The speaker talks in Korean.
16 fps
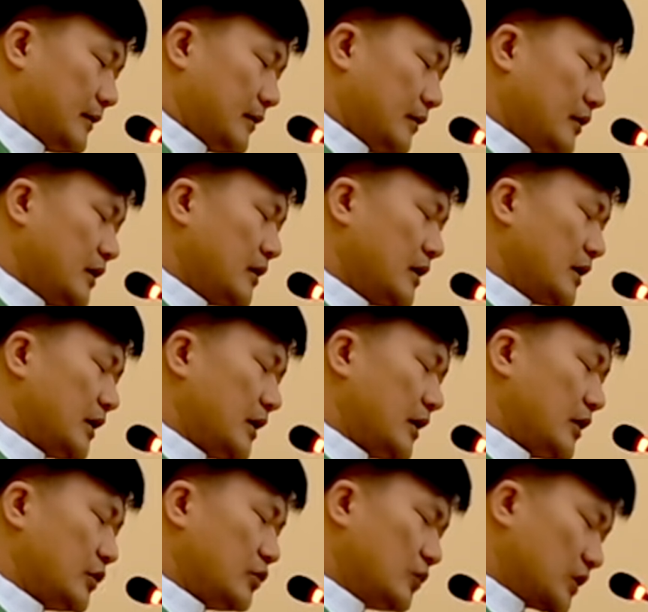어딘가에
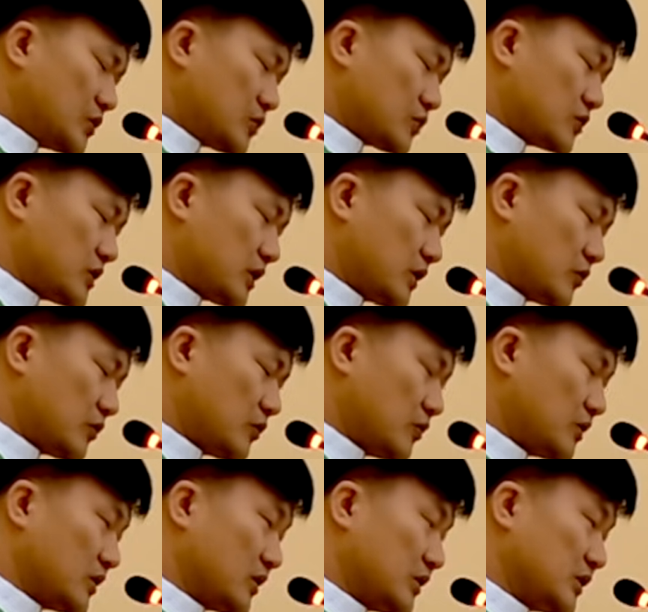이유가
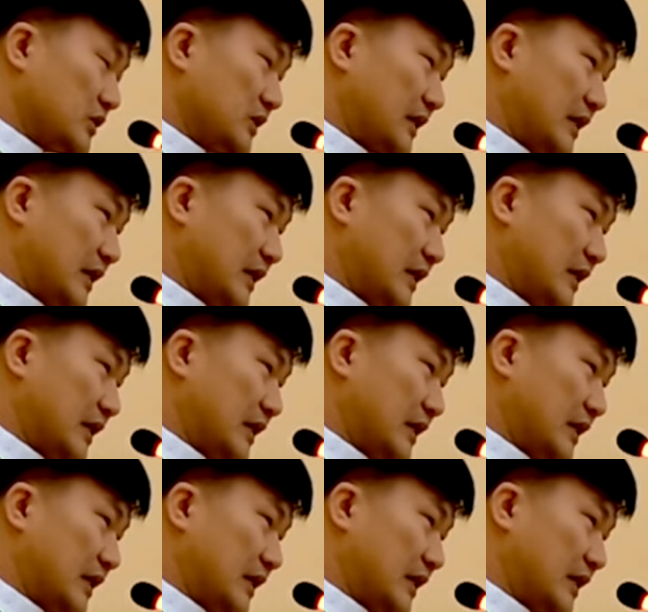존재하고 그것이